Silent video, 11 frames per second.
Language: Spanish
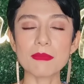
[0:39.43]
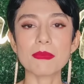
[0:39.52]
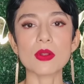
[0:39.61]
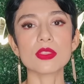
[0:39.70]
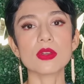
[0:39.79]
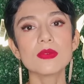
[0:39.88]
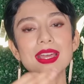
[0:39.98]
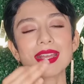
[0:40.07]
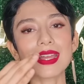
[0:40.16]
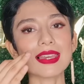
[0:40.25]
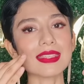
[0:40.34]
pero de
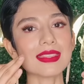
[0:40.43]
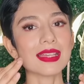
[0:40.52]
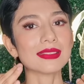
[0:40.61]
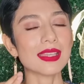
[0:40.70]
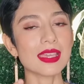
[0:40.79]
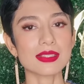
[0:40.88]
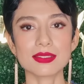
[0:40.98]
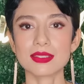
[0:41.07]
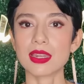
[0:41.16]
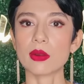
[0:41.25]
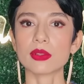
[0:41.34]
una calidad
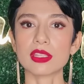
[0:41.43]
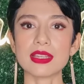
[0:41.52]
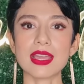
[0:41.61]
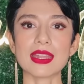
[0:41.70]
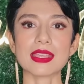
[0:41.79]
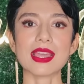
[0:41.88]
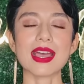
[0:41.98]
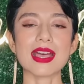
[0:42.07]
extraordinaria.